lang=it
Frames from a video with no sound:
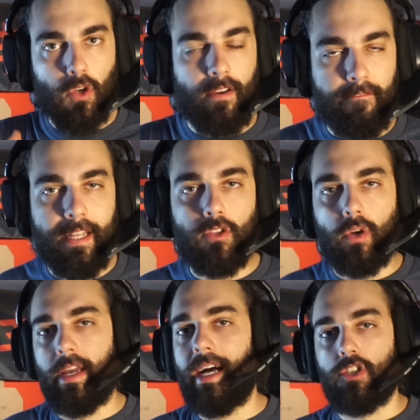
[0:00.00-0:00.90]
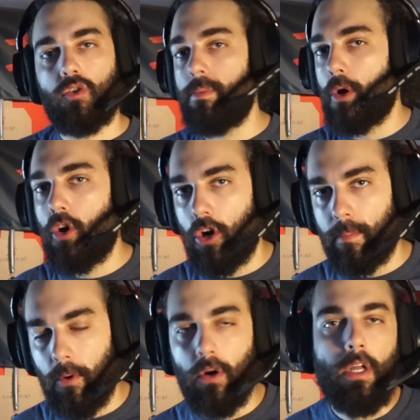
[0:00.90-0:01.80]
l'effetto che ha sul mio
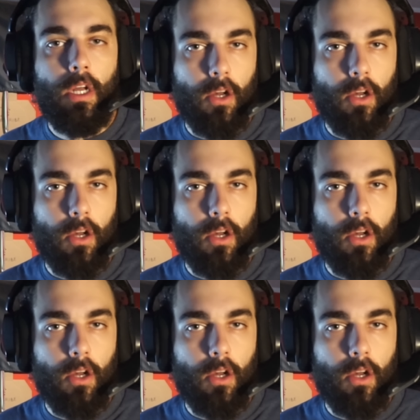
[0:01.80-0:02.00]
corpo